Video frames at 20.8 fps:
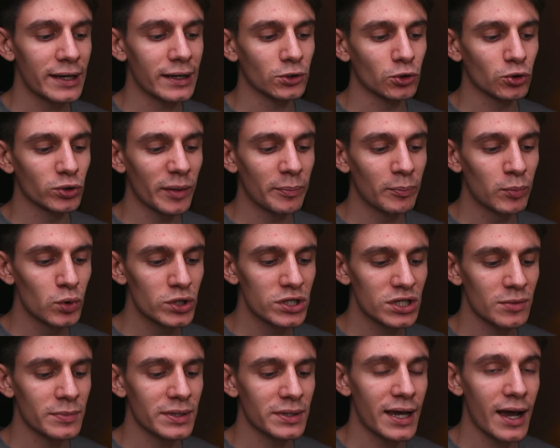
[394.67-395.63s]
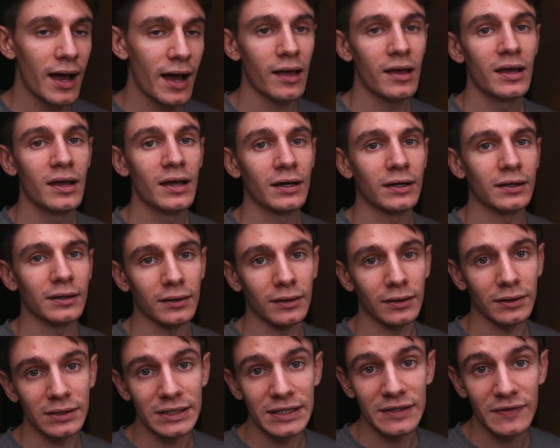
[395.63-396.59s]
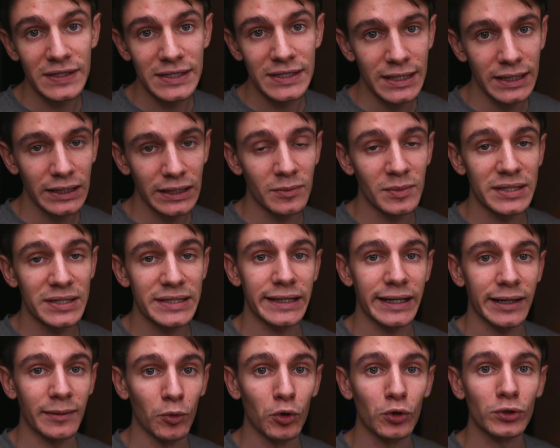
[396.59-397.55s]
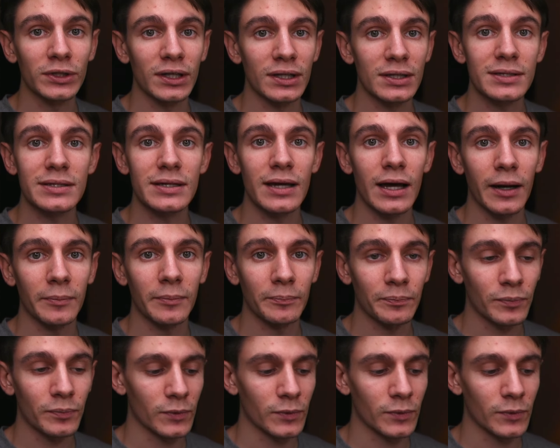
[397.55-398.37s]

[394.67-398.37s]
но ну, допустим я э, дивидендами заработал за